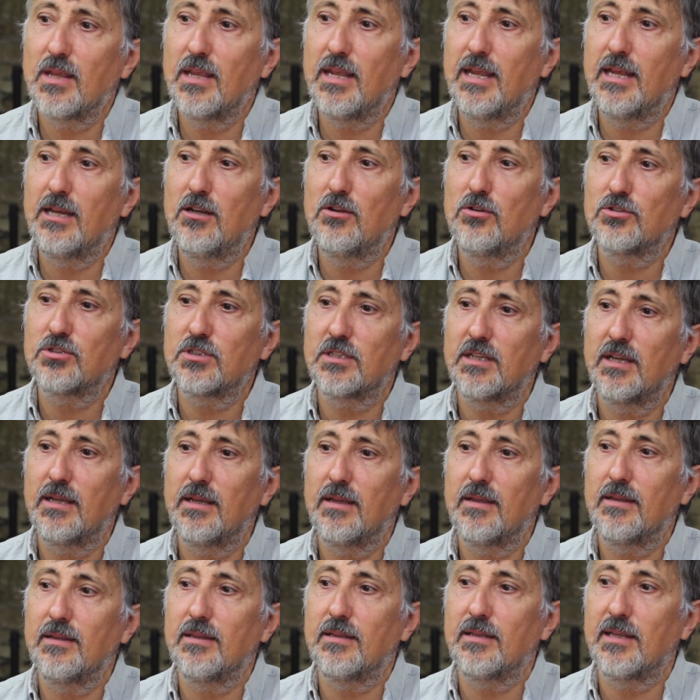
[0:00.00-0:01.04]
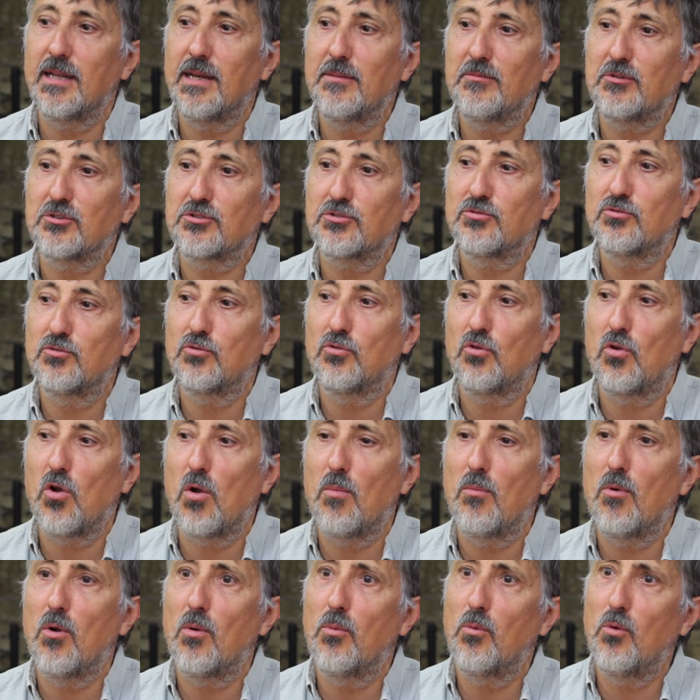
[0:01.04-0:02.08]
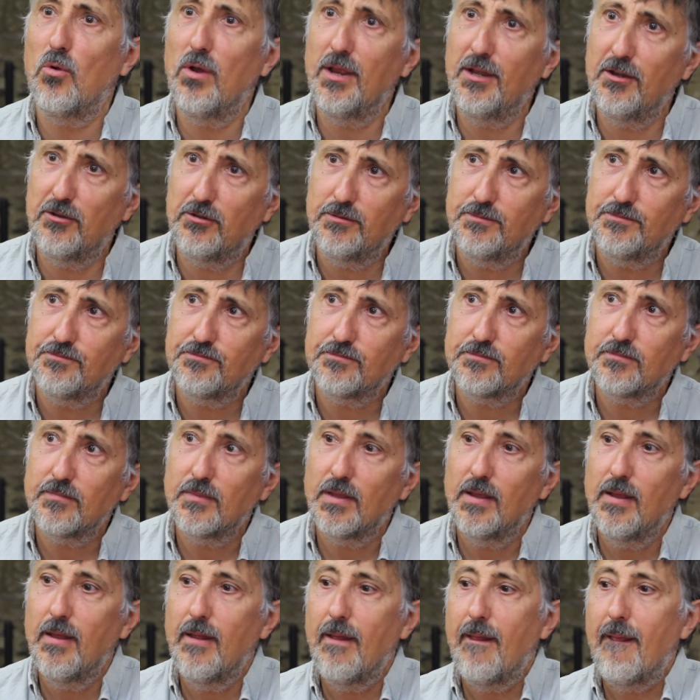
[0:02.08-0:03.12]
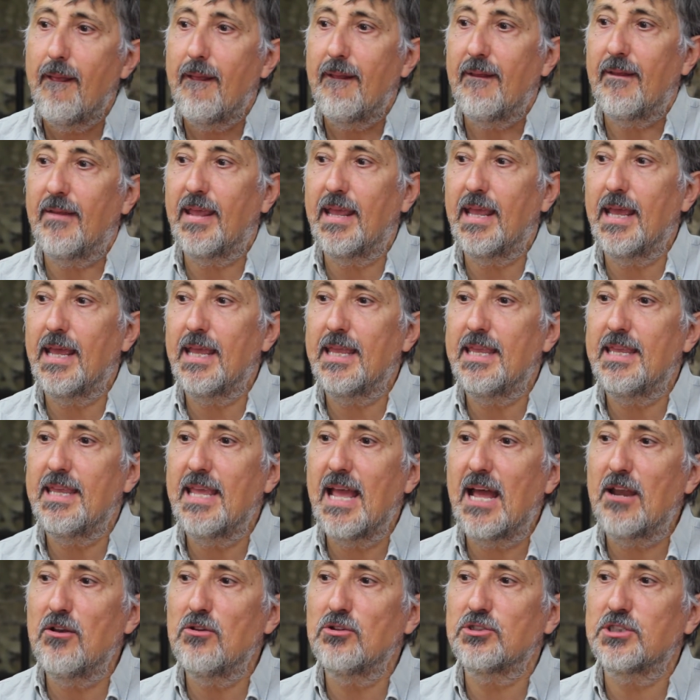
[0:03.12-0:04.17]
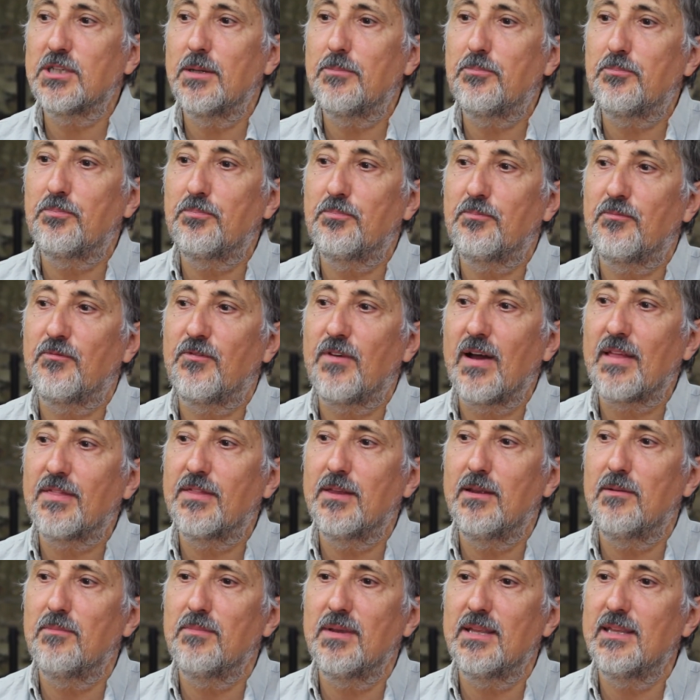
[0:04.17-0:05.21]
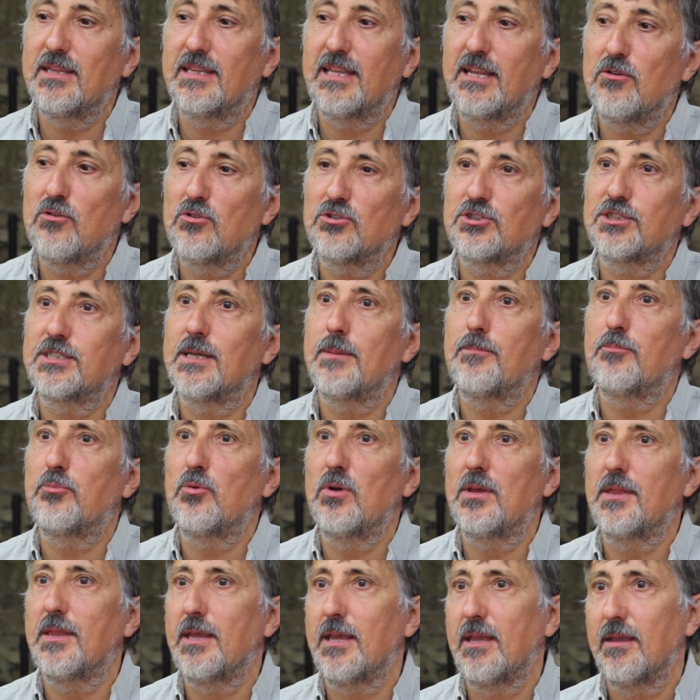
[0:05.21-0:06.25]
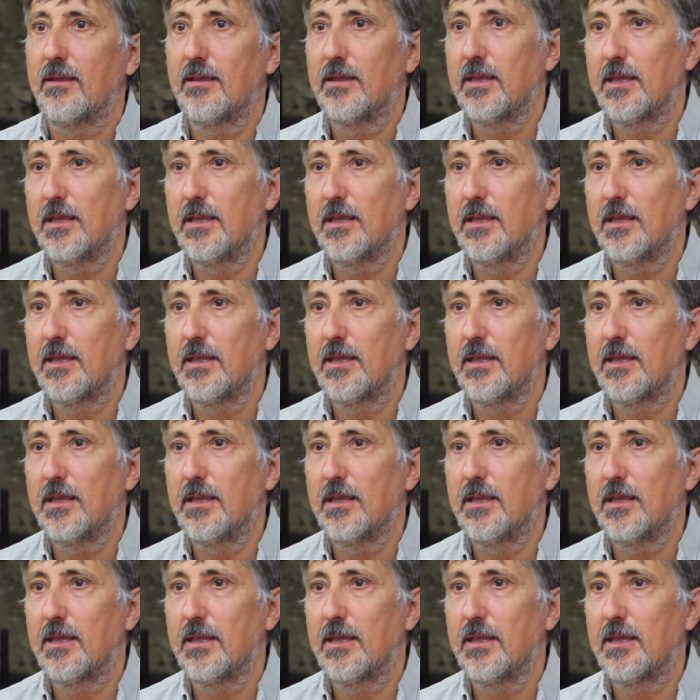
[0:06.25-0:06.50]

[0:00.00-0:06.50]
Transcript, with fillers: en los que tenemos como bueno que ya no se fácilmente no se puede